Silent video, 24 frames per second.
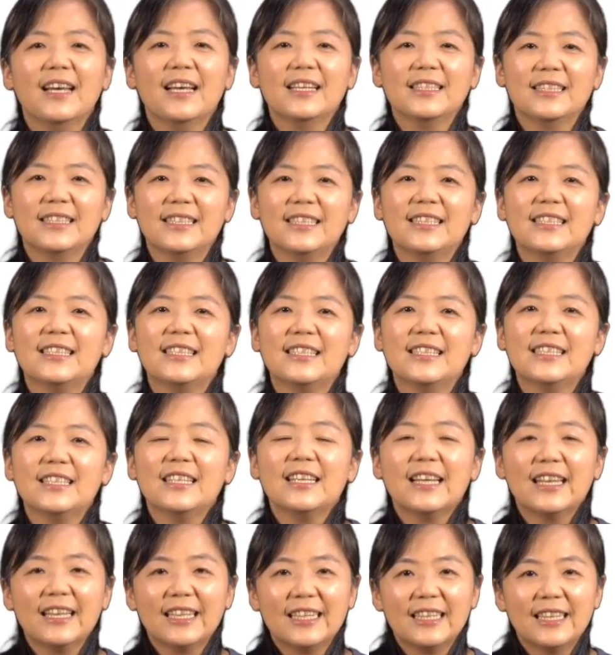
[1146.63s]
其实
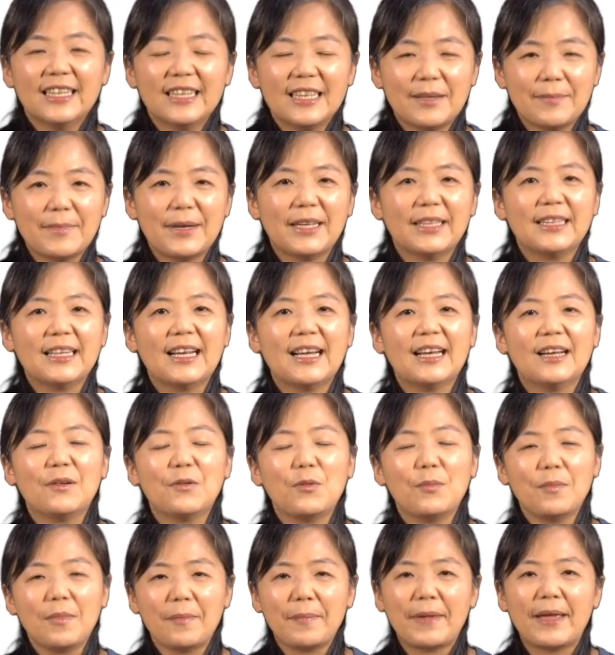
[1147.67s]
你们呢，我
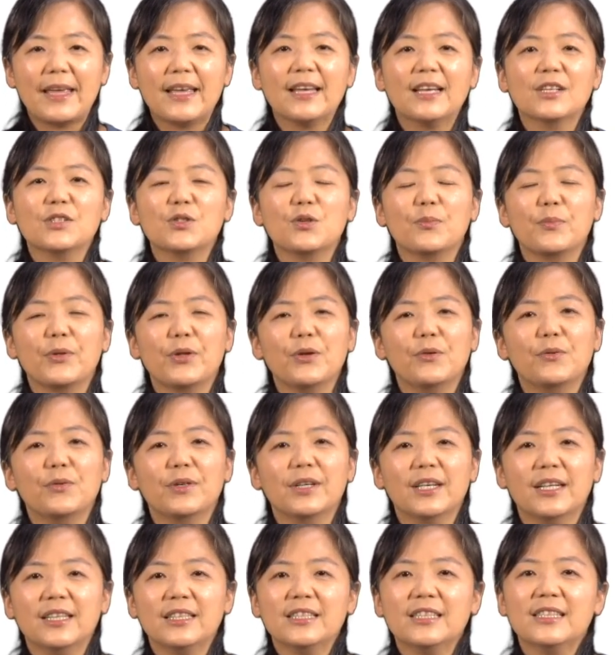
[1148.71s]
们每一个小朋友
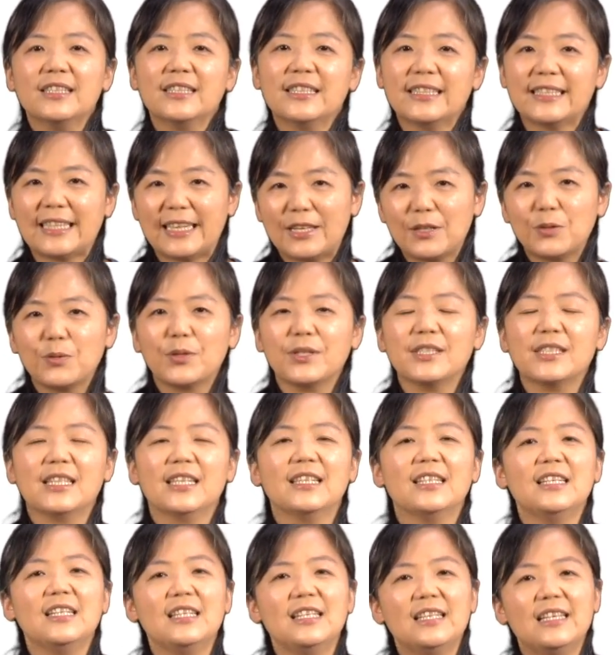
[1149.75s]
跟这一对姐
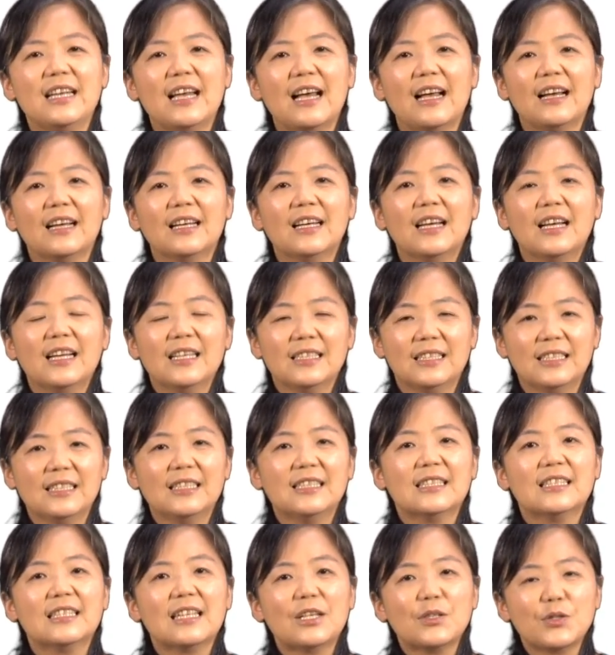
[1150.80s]
弟一样，其
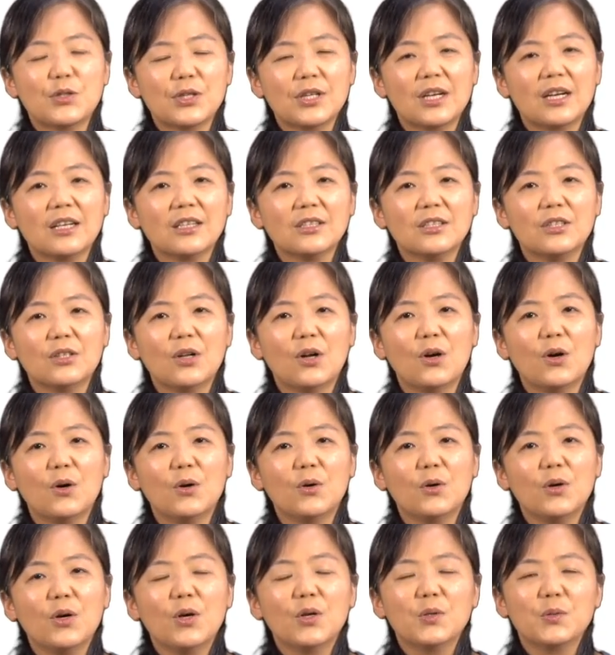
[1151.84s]
实，在学校里
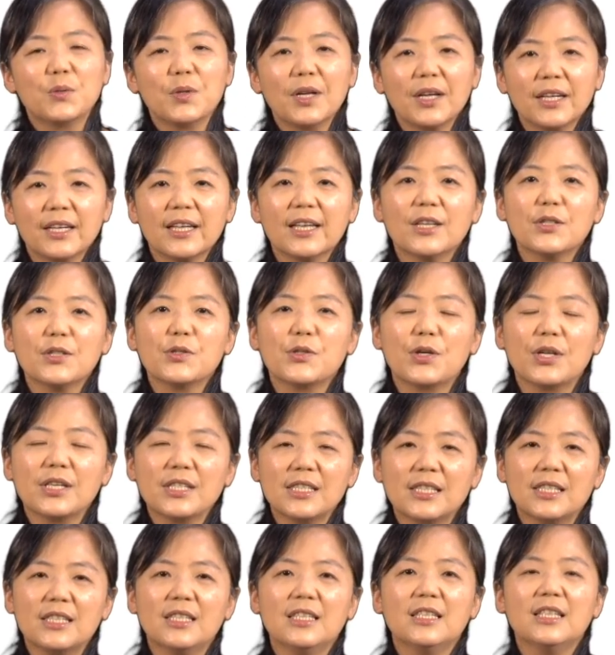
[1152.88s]
头虽然可以学
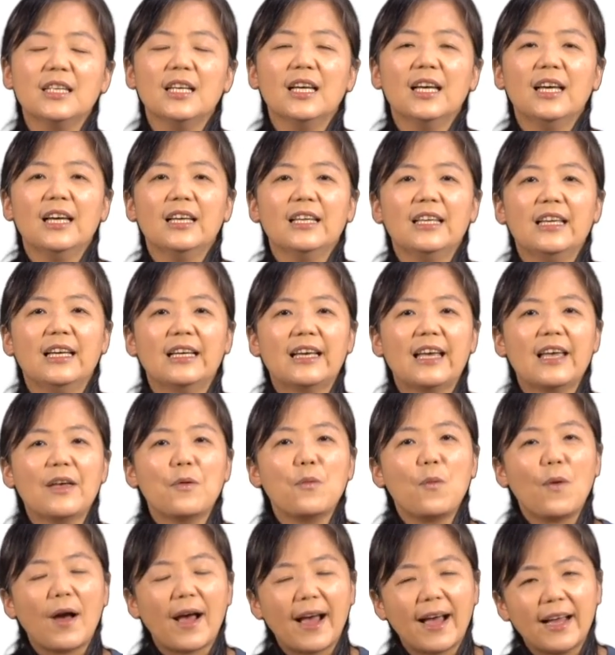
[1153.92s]
习，也可以
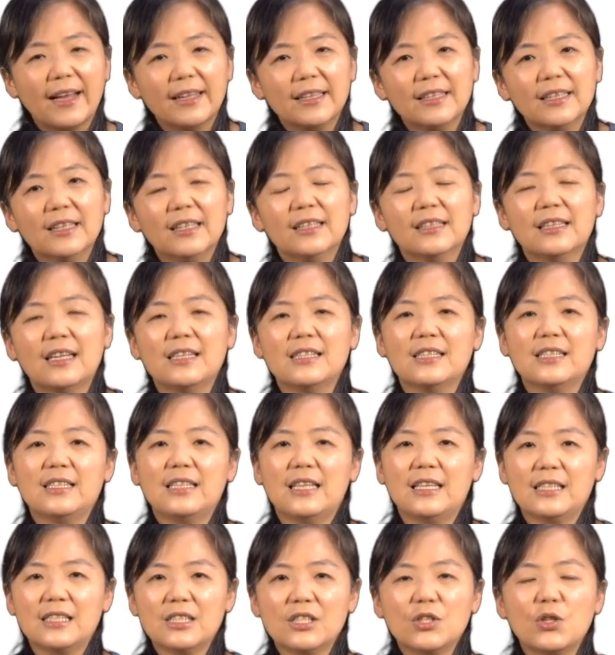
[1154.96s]
玩，但是也
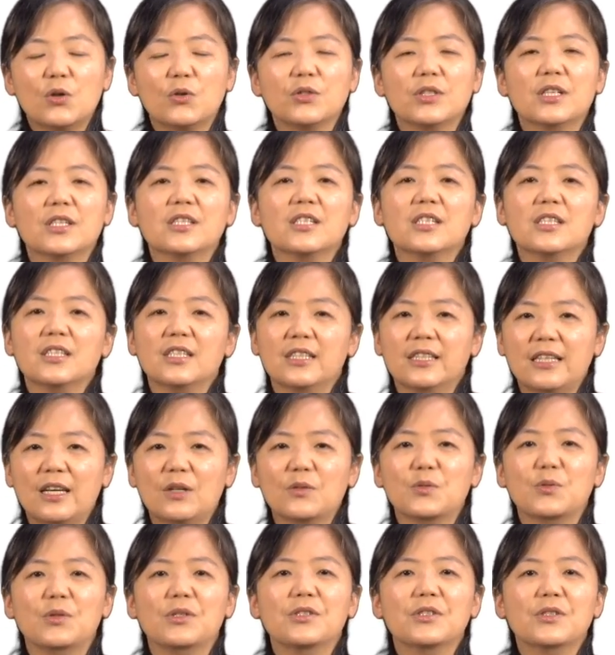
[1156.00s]
是有些事情要
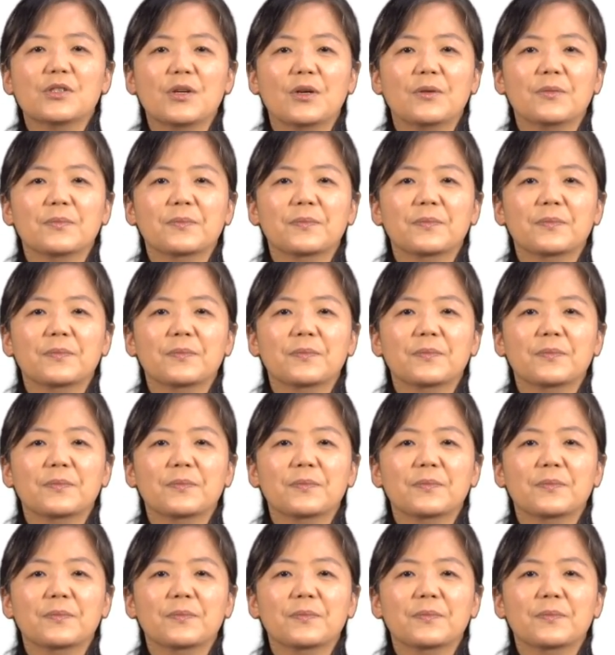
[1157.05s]
遵守，